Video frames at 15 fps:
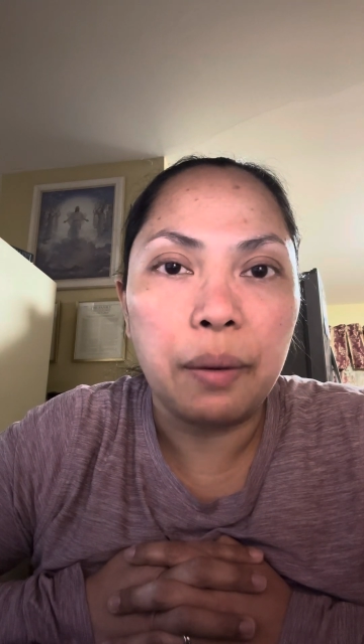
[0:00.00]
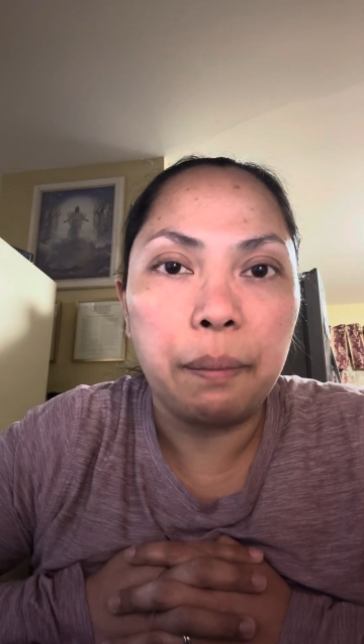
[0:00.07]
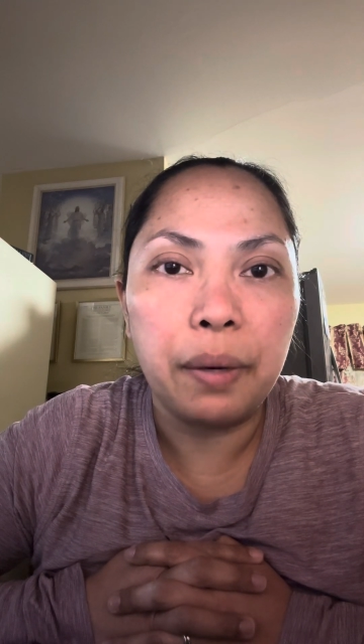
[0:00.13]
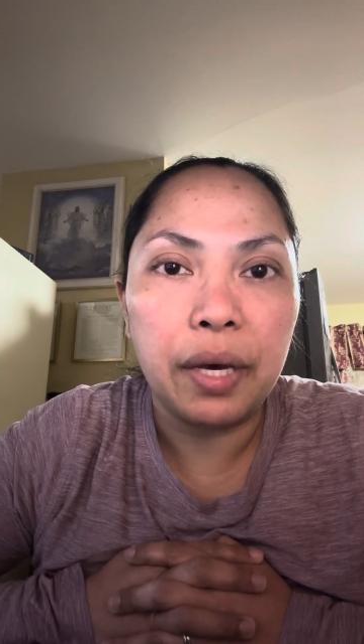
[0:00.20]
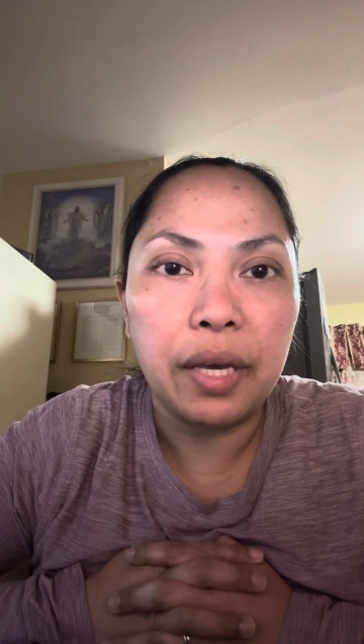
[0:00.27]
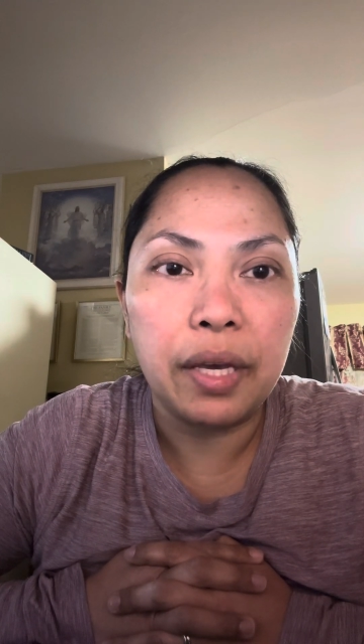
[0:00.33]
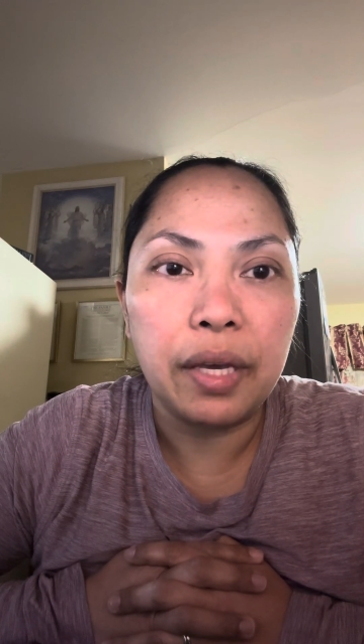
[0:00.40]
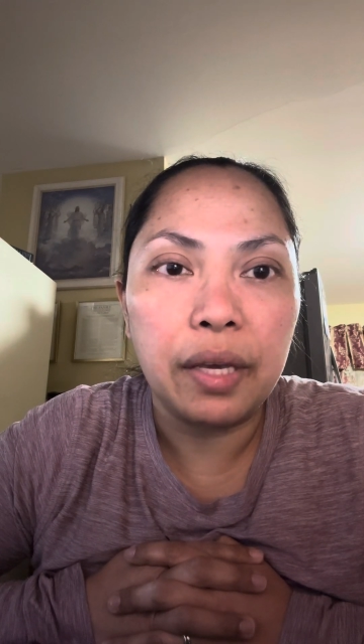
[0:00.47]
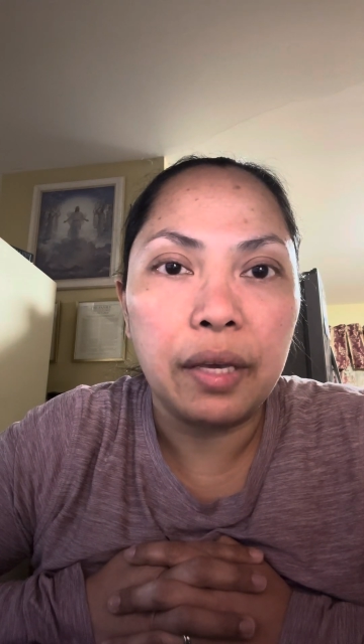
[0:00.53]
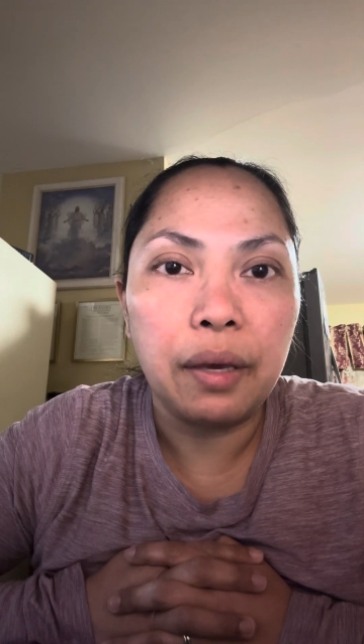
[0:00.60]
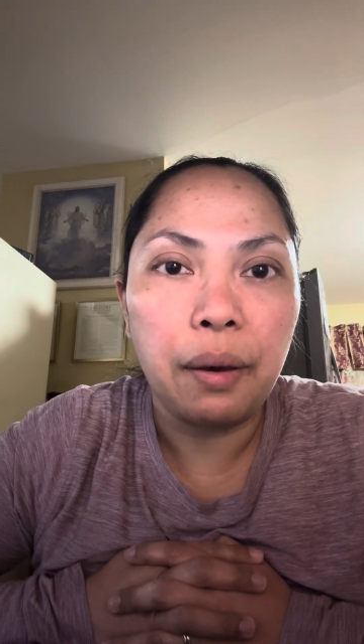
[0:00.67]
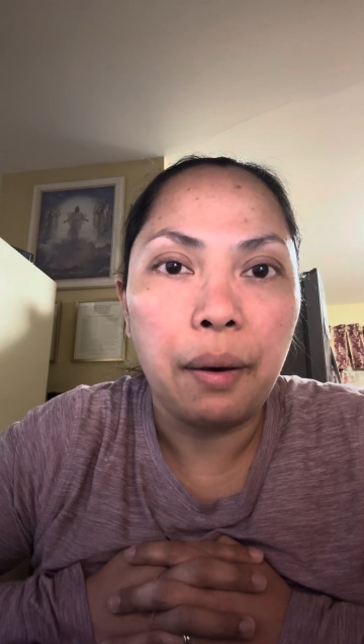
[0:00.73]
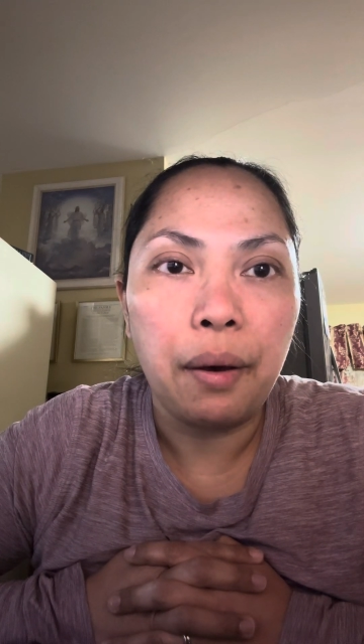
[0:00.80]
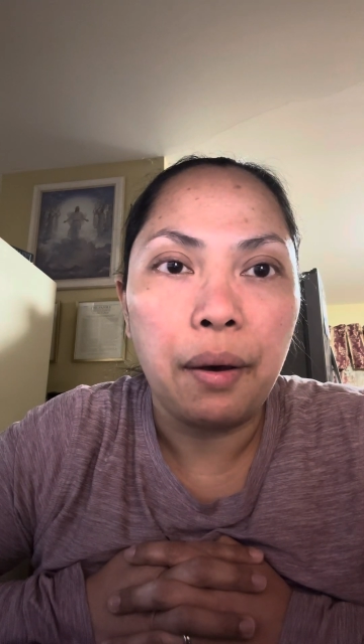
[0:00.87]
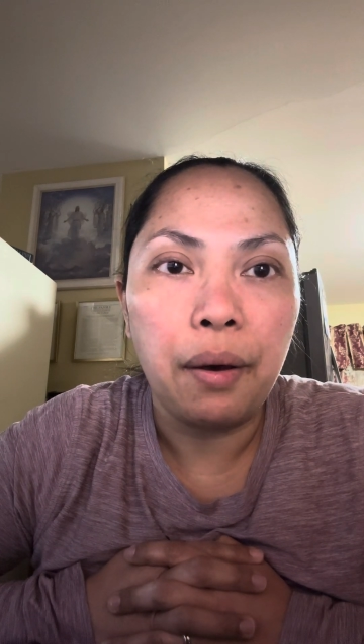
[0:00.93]
by
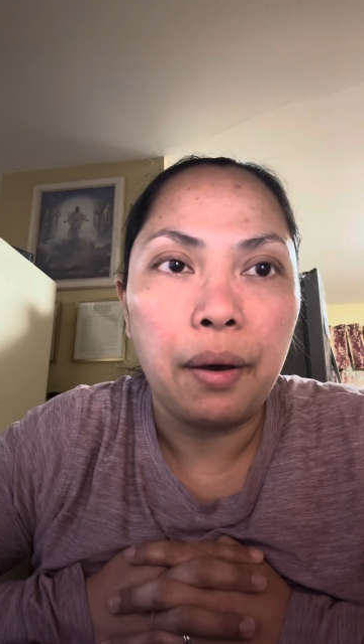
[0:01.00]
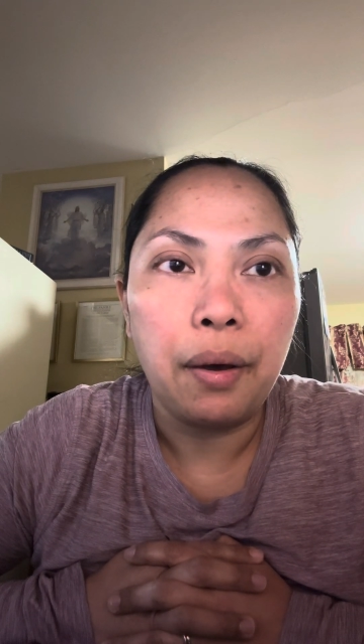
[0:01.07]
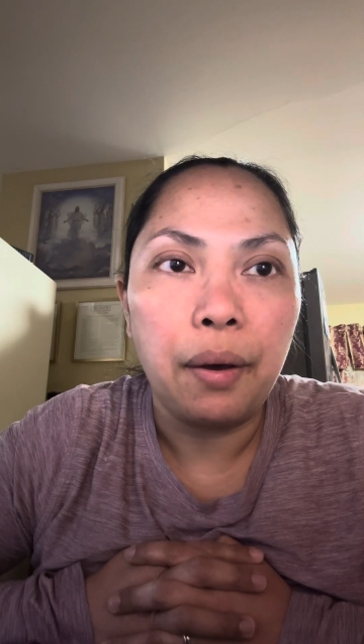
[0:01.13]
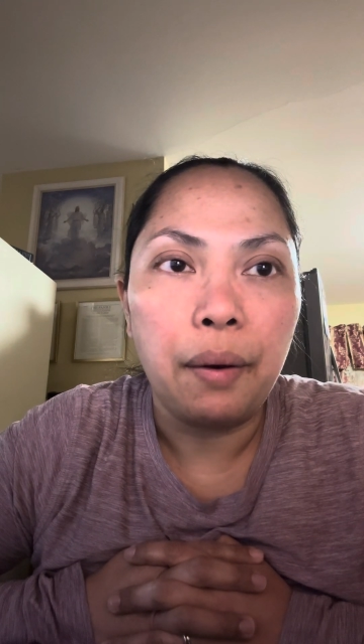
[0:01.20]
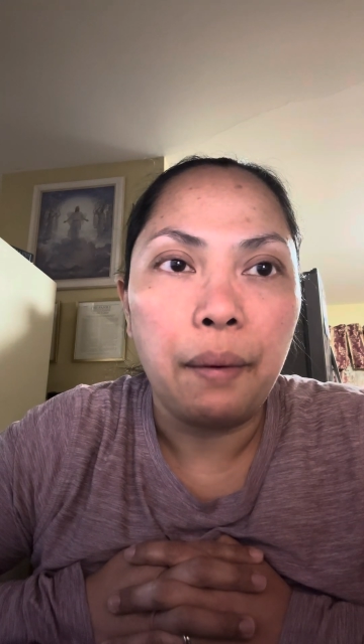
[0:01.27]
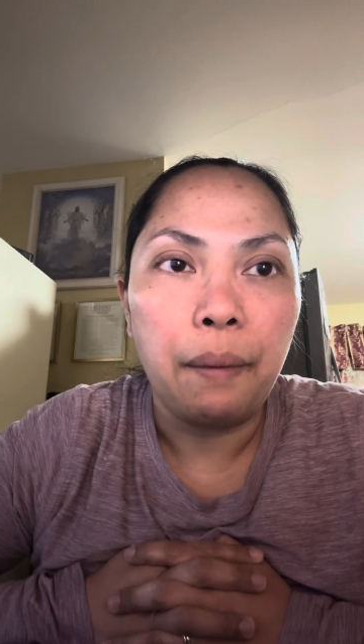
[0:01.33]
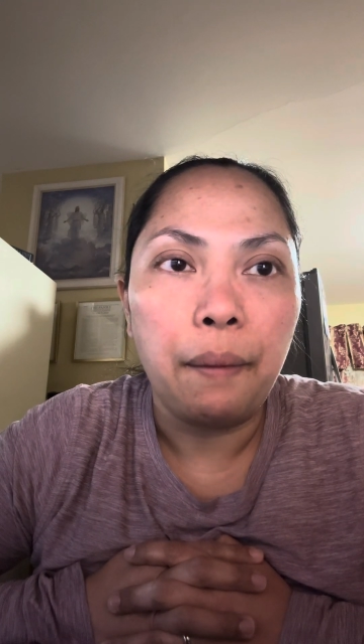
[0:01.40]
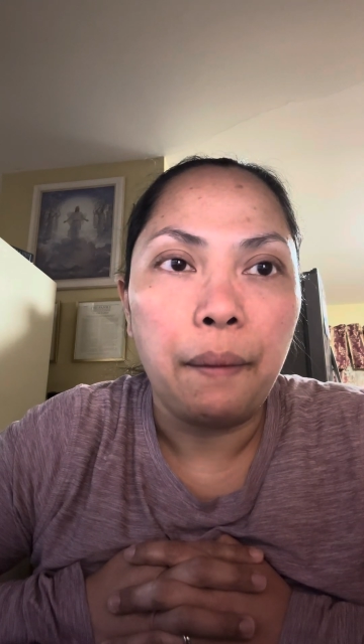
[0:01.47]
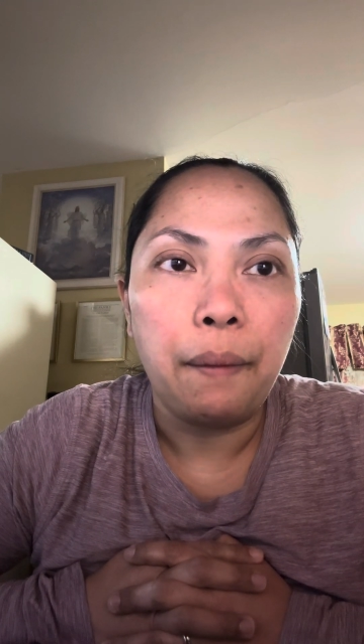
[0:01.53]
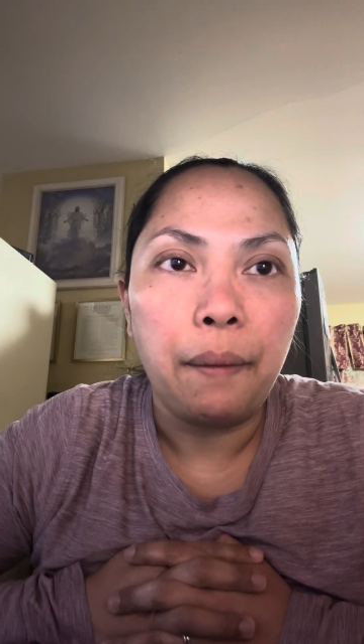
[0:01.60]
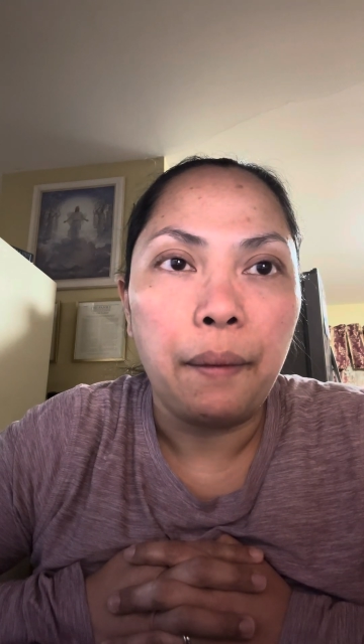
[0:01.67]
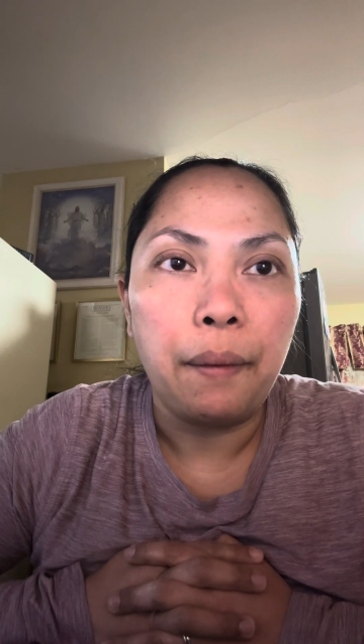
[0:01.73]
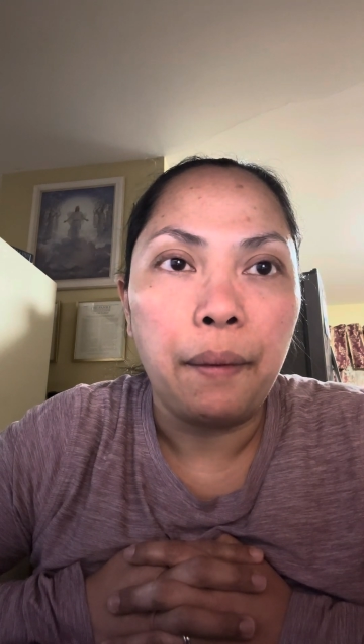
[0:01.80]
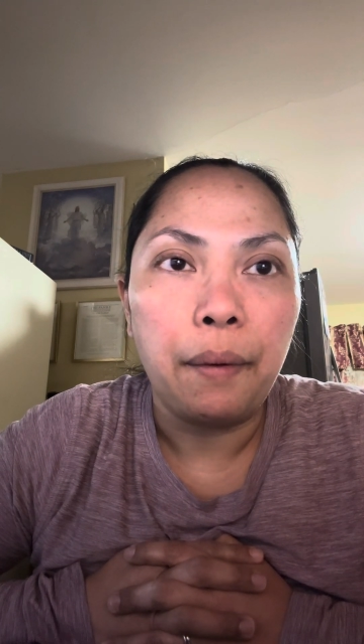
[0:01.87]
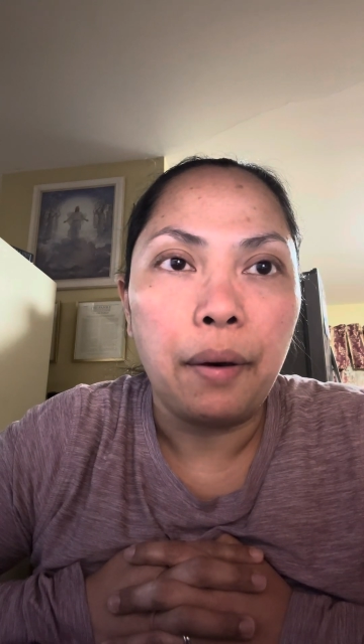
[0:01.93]

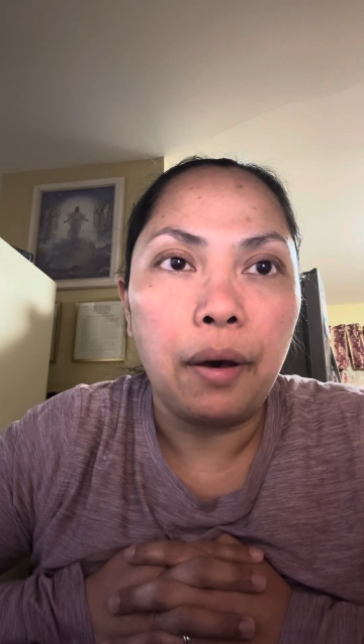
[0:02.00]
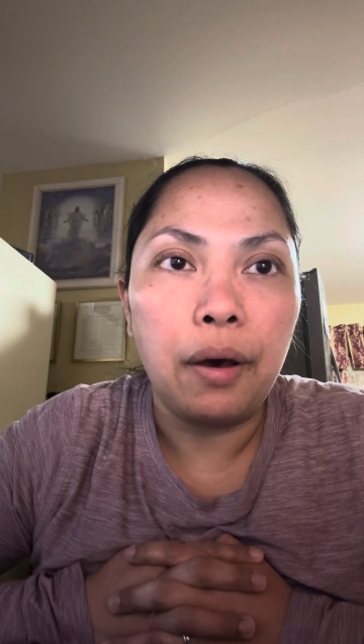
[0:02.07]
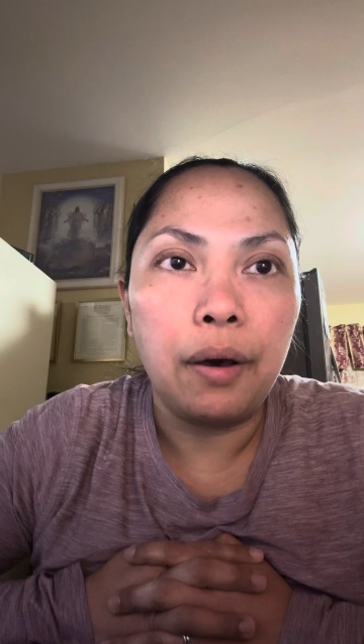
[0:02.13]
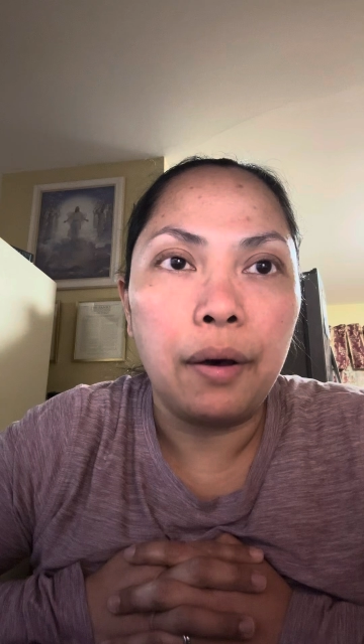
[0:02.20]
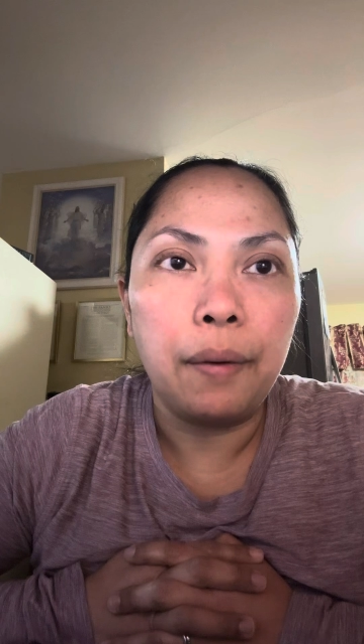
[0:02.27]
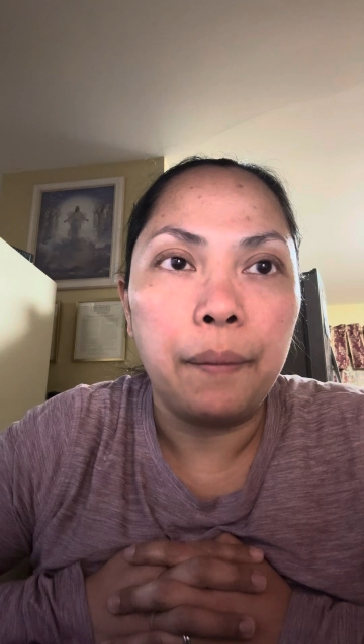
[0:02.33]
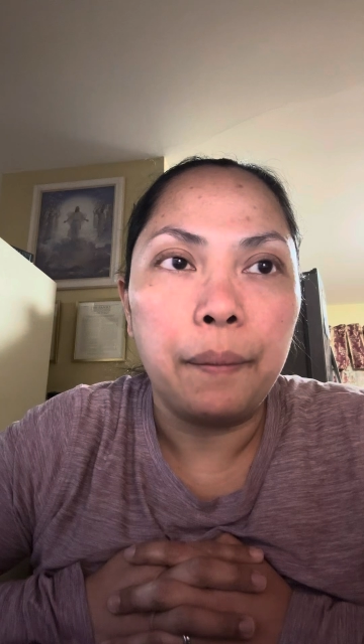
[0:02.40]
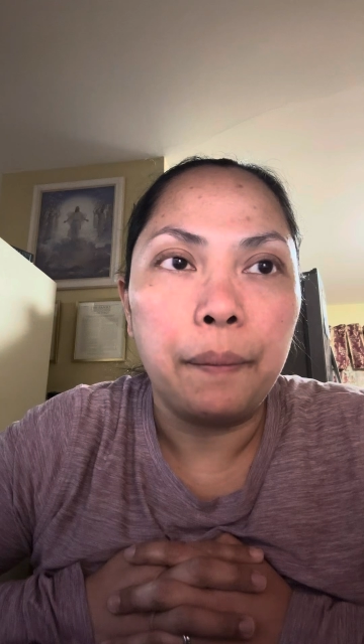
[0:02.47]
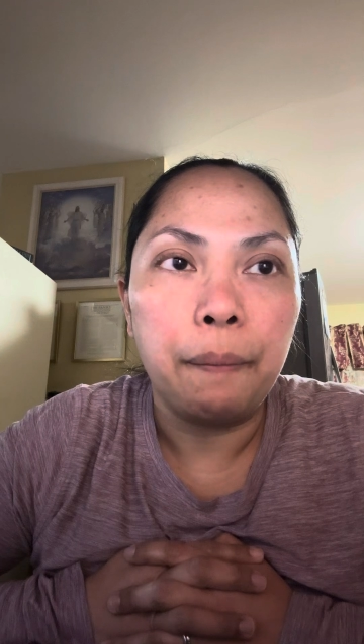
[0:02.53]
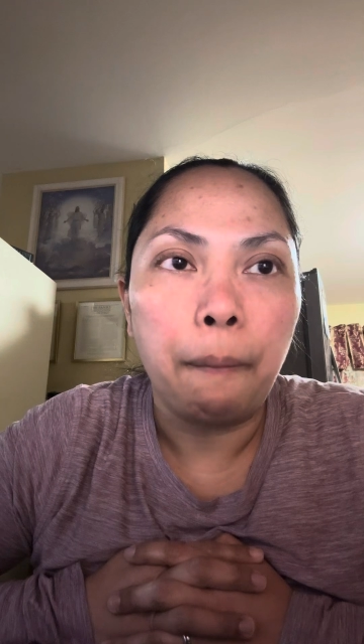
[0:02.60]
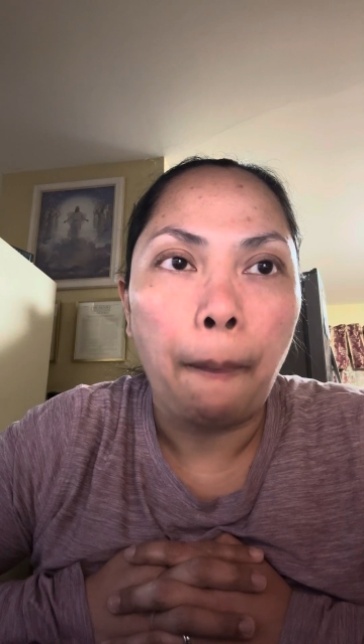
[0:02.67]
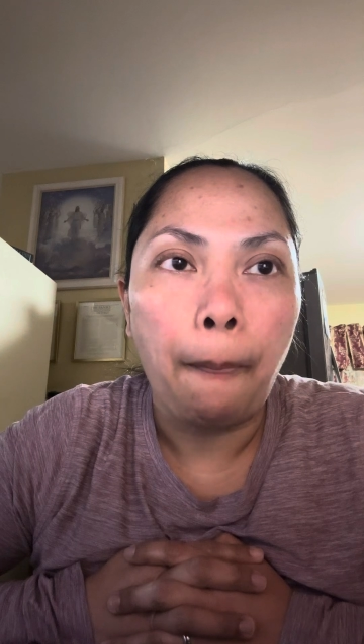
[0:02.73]
um